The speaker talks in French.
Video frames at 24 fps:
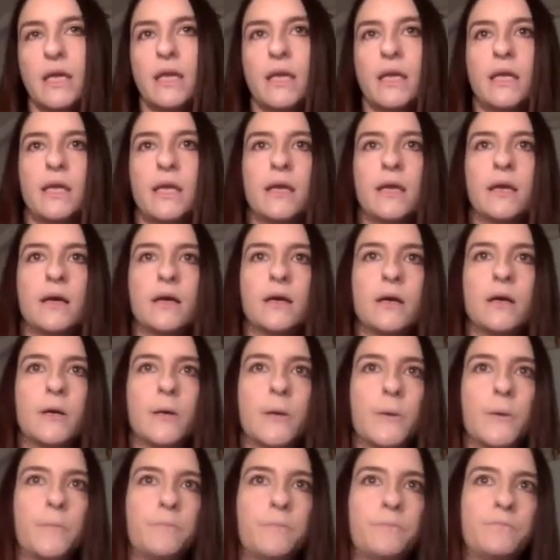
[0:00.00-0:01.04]
Et
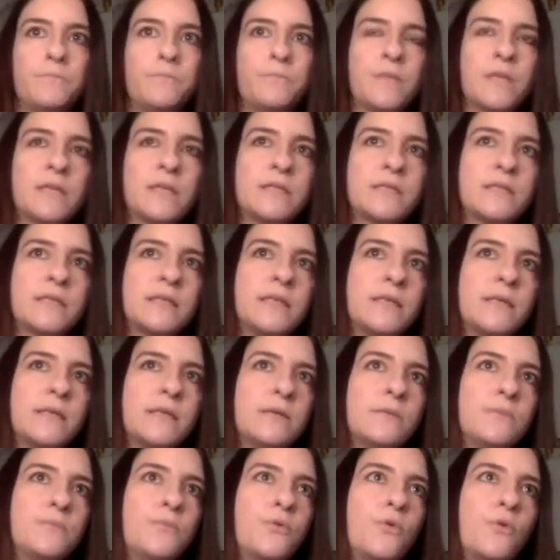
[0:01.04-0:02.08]
euh, ce
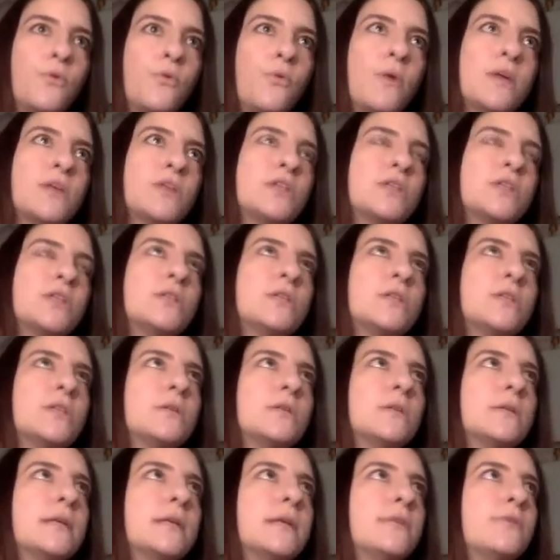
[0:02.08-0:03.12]
qui, pourquoi
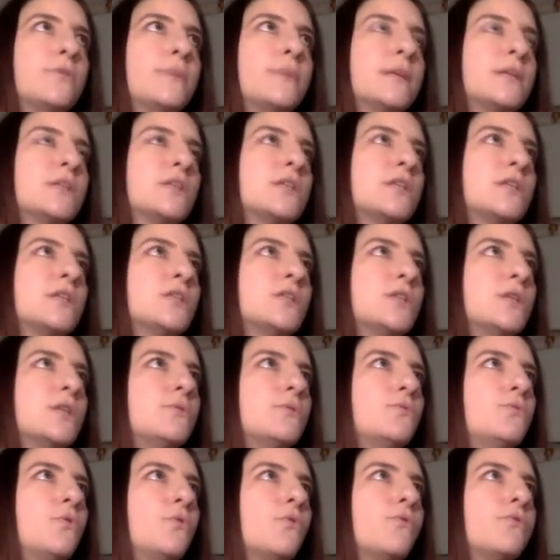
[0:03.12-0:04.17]
quelque part j'ai
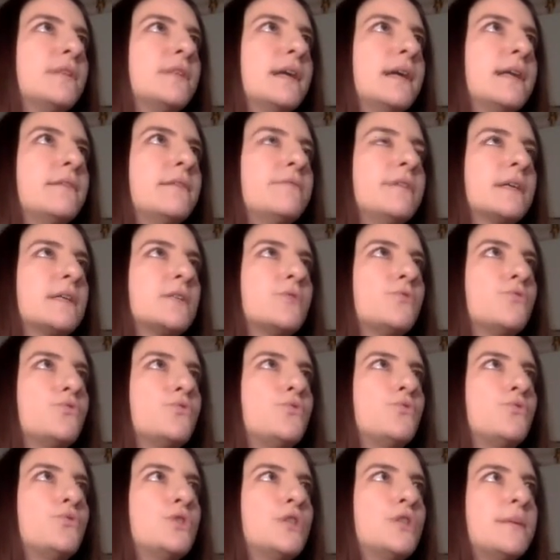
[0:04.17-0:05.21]
eu envie d'aller vers ce
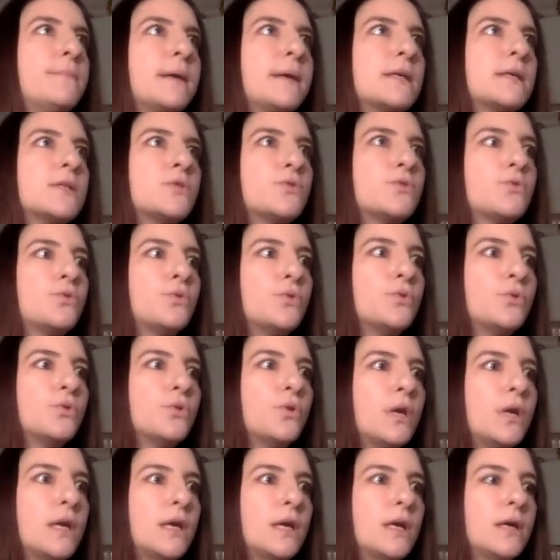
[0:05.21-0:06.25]
sujet parce
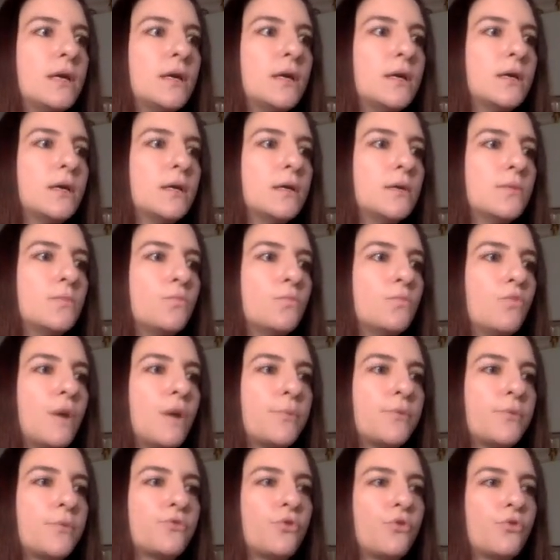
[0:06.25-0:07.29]
que euh, moi
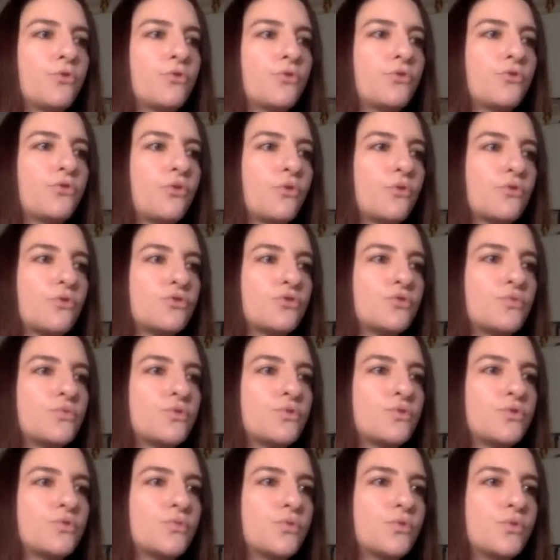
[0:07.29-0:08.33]
pendant longtemps je, me,
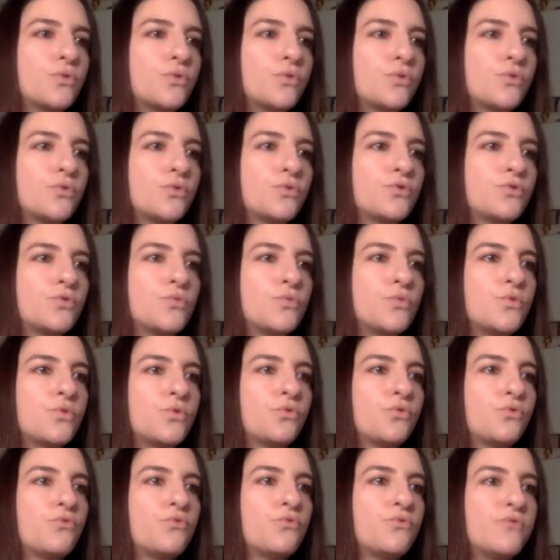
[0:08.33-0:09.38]
je, me,
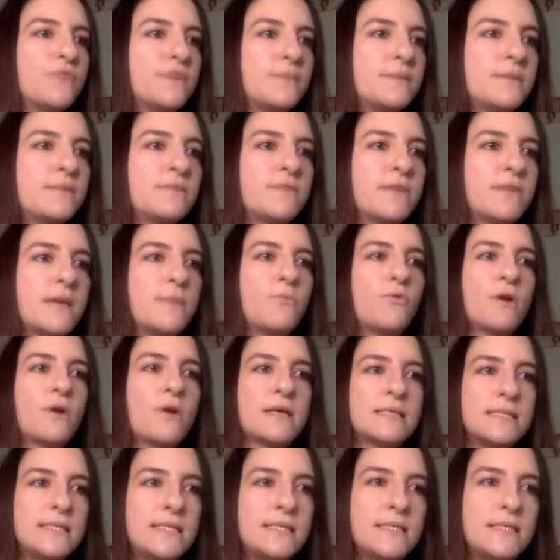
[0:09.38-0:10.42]
trouvais mais vraiment
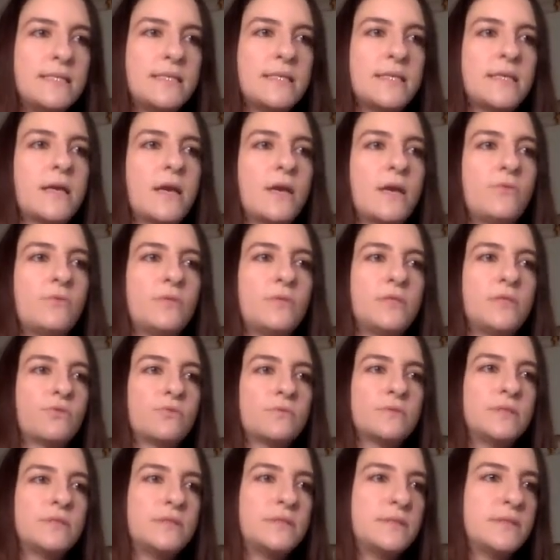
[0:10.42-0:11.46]
assignée à une
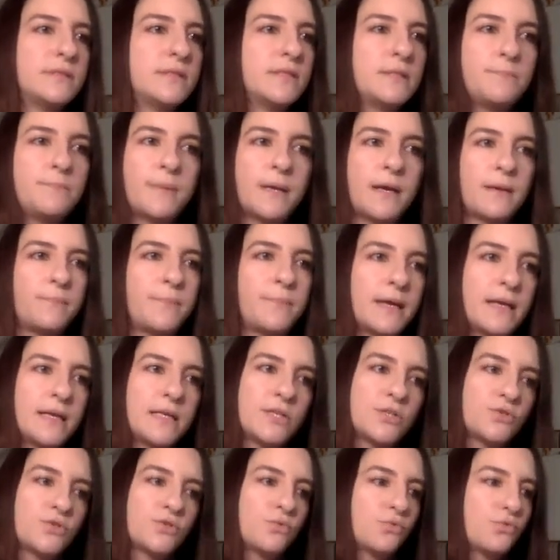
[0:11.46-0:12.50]
identité par, par
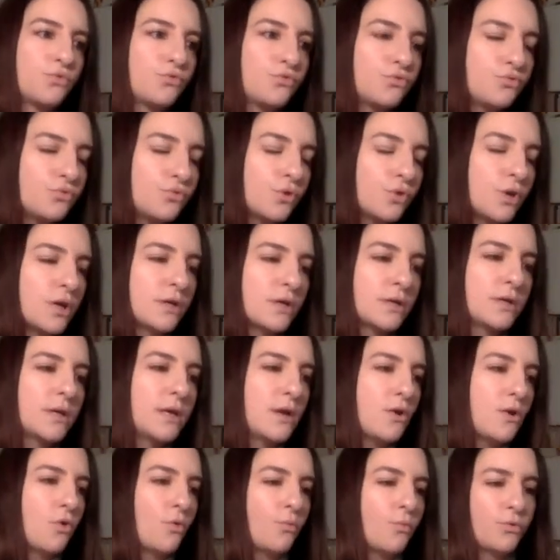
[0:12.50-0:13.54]
les gens autour.
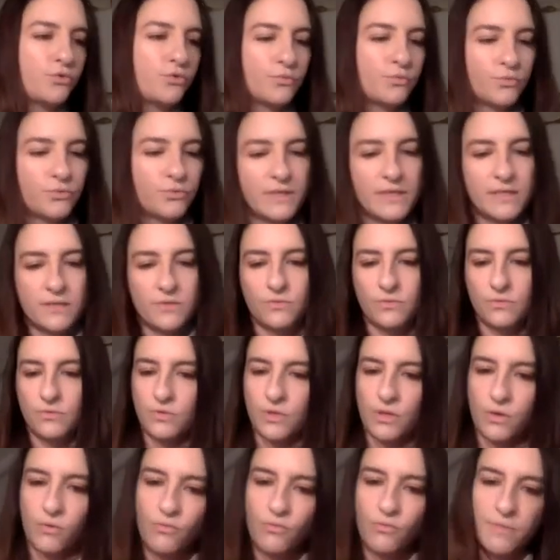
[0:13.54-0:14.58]
On me demandait est-ce que
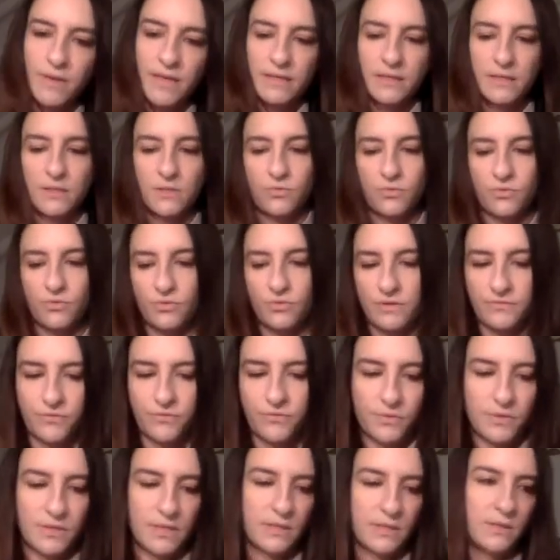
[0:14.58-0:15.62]
tu es roumaine, est-ce que tu es
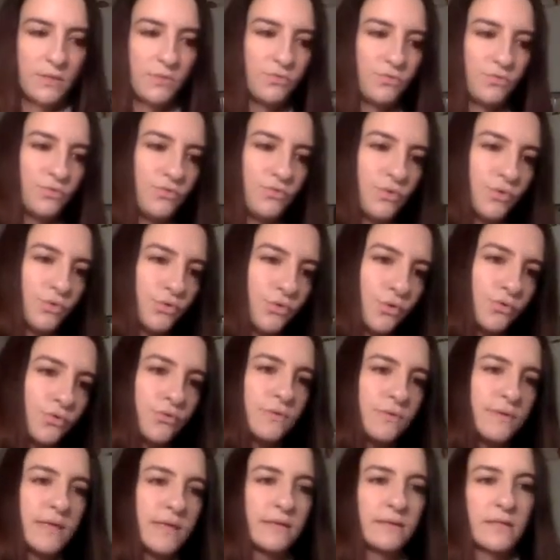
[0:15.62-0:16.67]
française, est-ce que tu es auteur mmh.
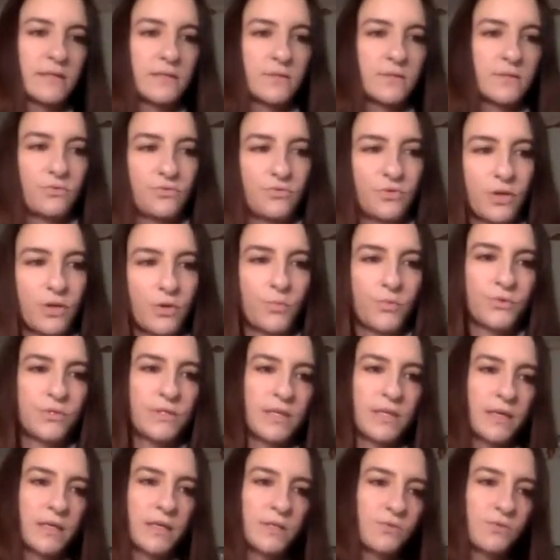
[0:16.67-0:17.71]
de théâtre, est-ce que tu es
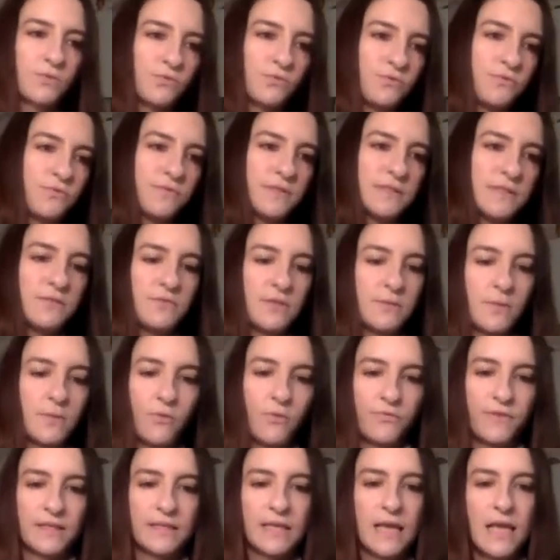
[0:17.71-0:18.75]
romancière, est-ce que tu fais des films.
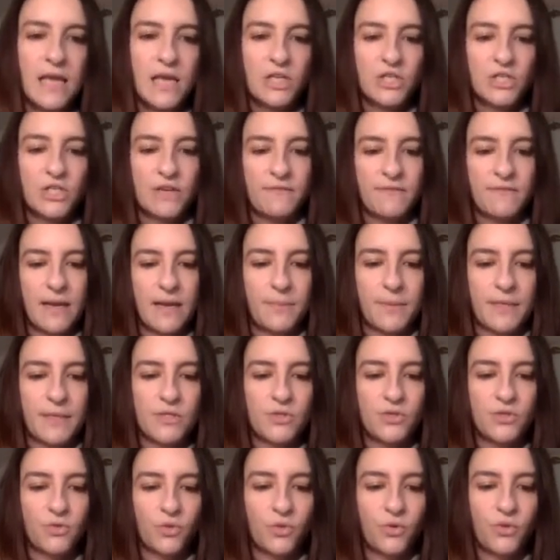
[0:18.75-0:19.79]
En fait j'avais
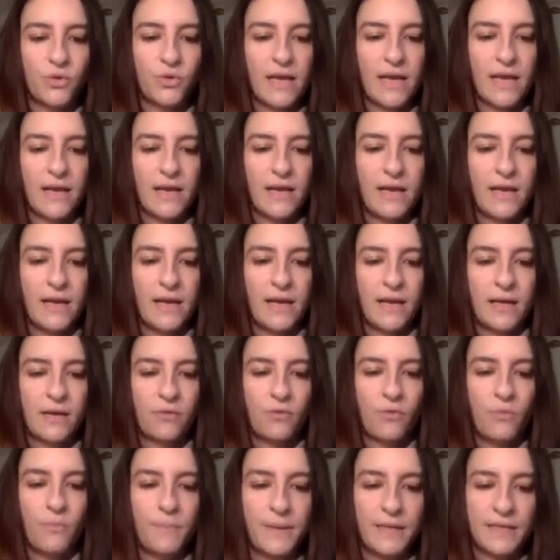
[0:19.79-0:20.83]
l'impression que la, la,
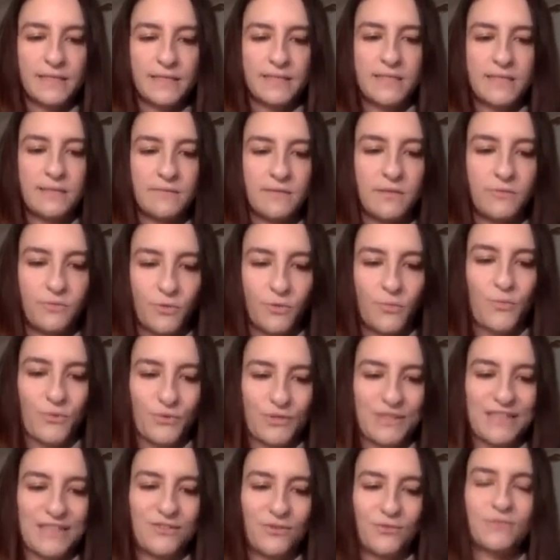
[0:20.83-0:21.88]
complexité de
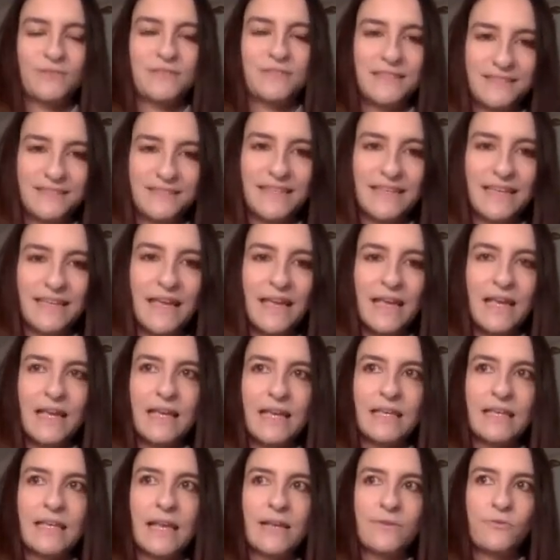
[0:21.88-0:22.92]
mon identité
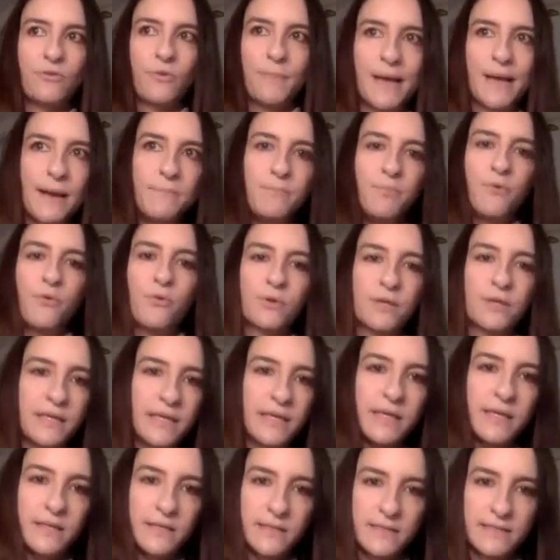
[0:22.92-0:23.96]
quelque part
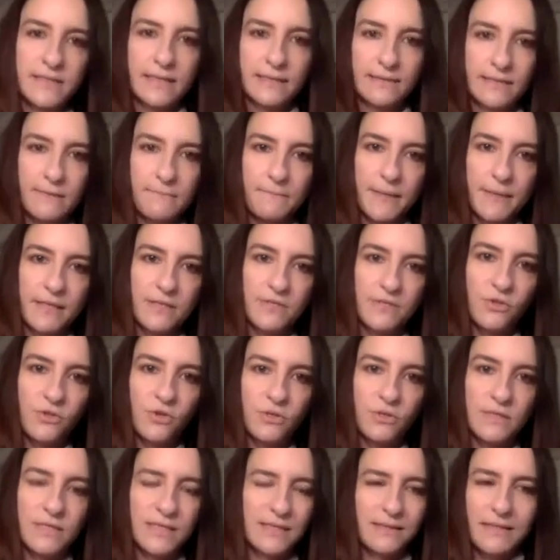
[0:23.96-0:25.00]
bloquer certaines
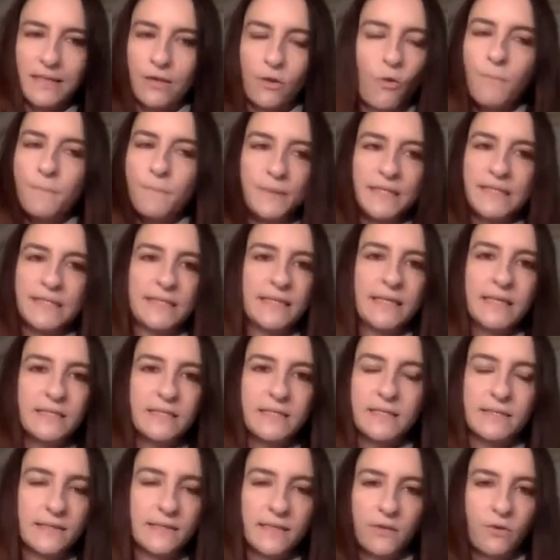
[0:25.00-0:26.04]
personnes. C'était compliqué,
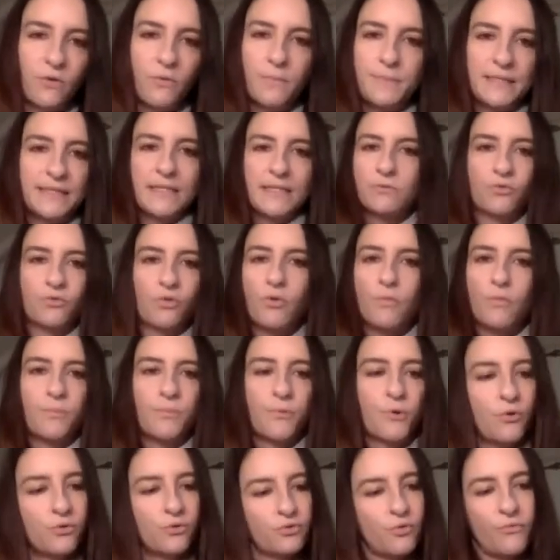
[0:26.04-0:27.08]
c'était compliqué de
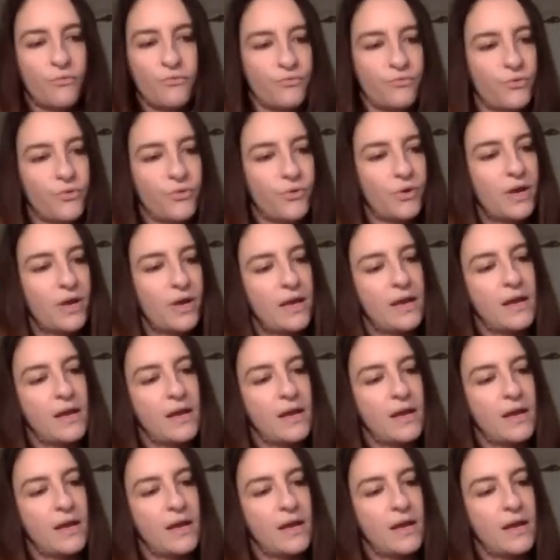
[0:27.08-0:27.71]
comprendre. On veut,